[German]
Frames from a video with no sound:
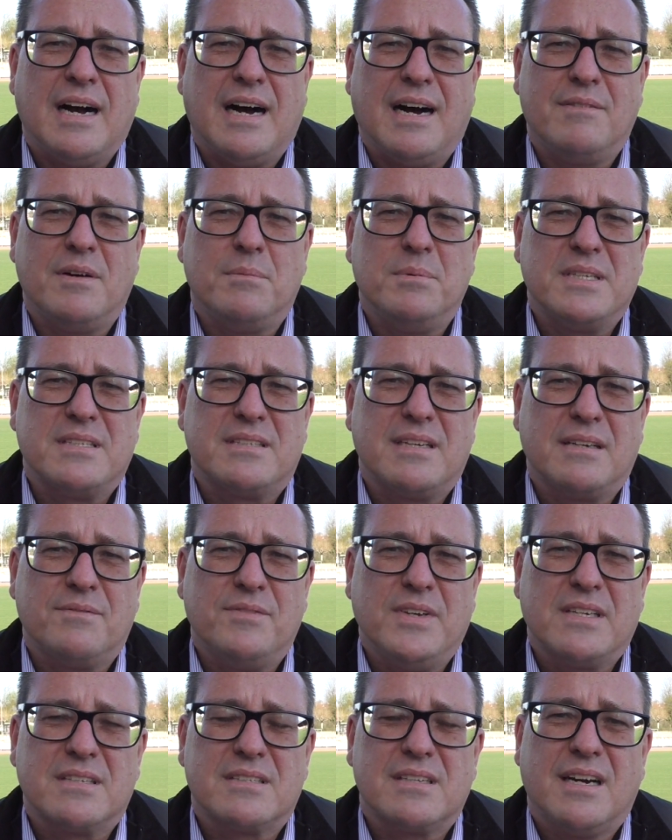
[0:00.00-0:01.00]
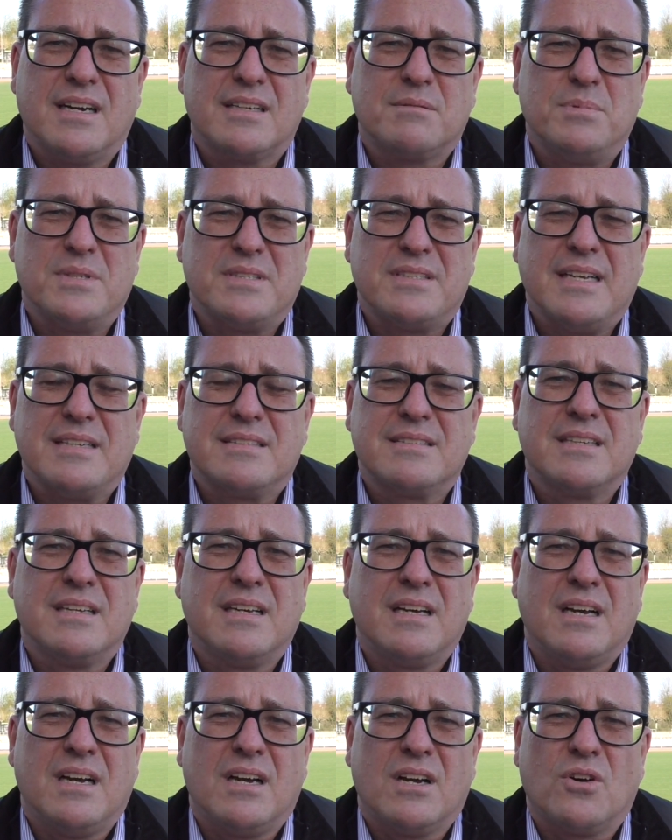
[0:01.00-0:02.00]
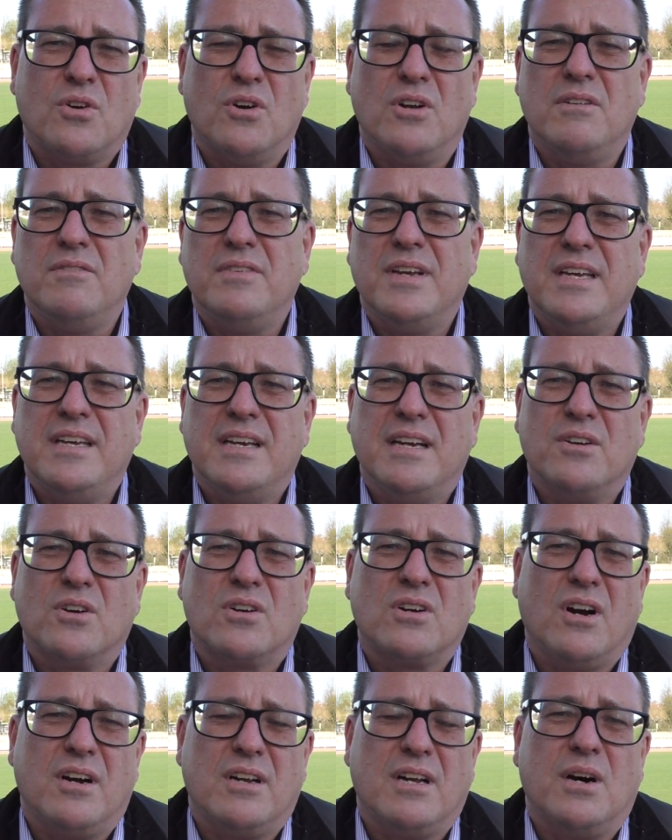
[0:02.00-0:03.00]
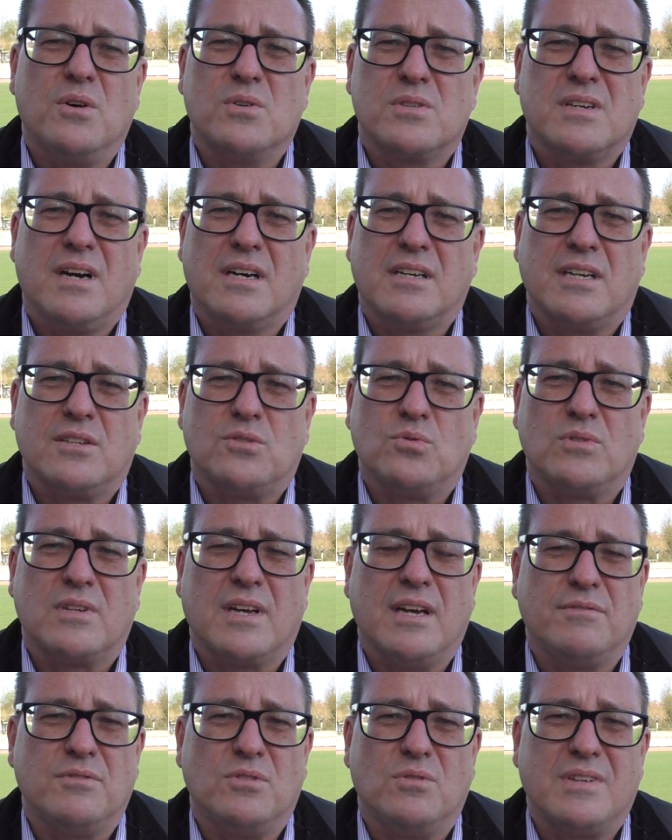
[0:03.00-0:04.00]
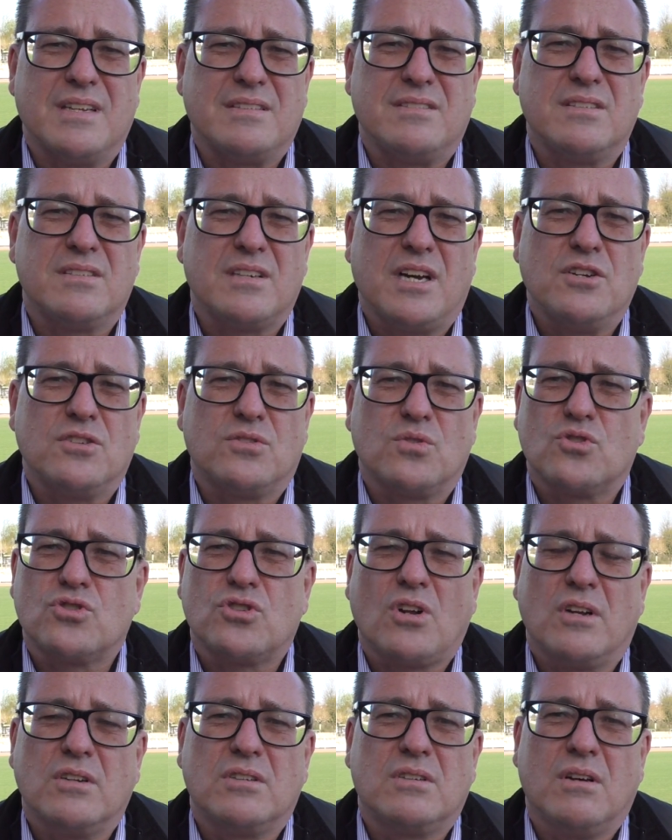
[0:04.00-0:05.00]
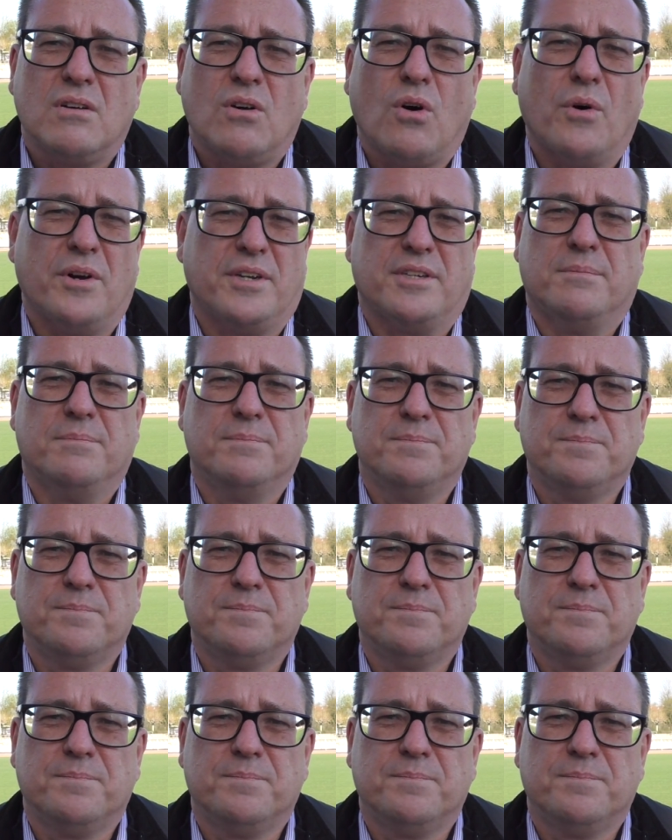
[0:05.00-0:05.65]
Aber wie gesagt, bis jetzt können wir hier noch keine Aussage dazu treffen und das ist eigentlich so Stand heute.